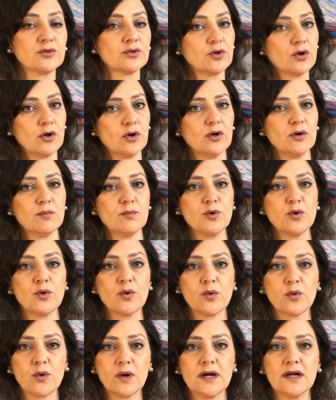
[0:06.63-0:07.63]
como,
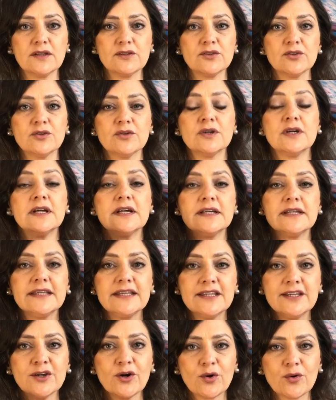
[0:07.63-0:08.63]
quando
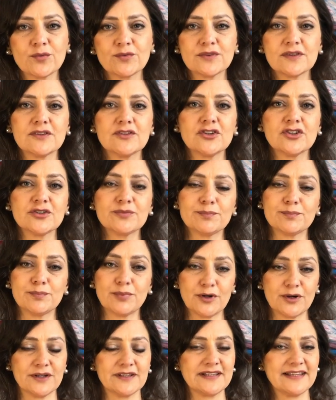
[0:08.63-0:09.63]
e onde
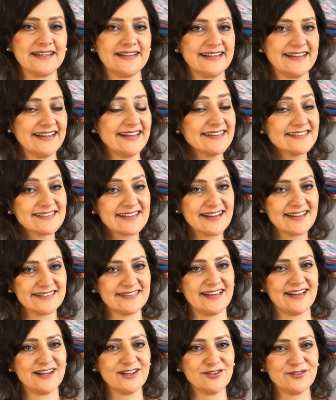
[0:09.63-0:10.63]
podem
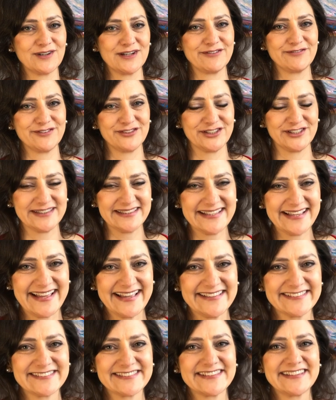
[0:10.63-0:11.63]
resgatar o
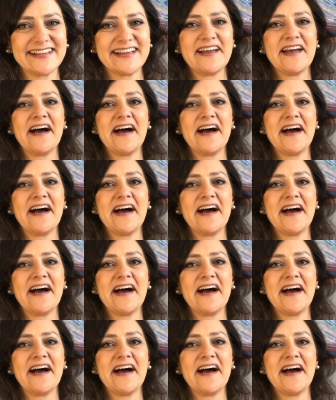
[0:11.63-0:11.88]
FGTS.